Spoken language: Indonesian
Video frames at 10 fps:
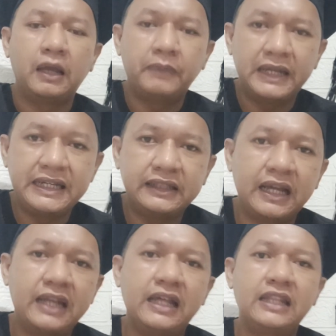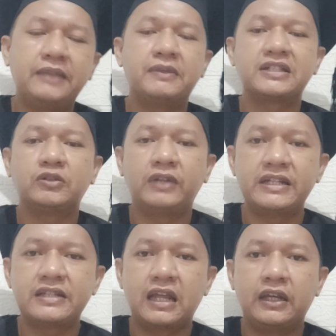apa lini tengah dari timnas
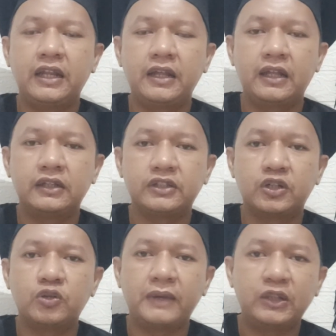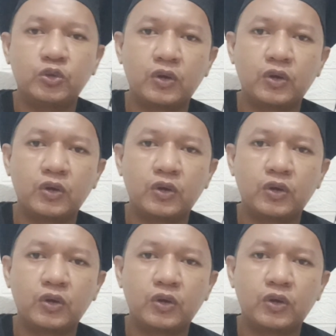Indonesia dia cenderung main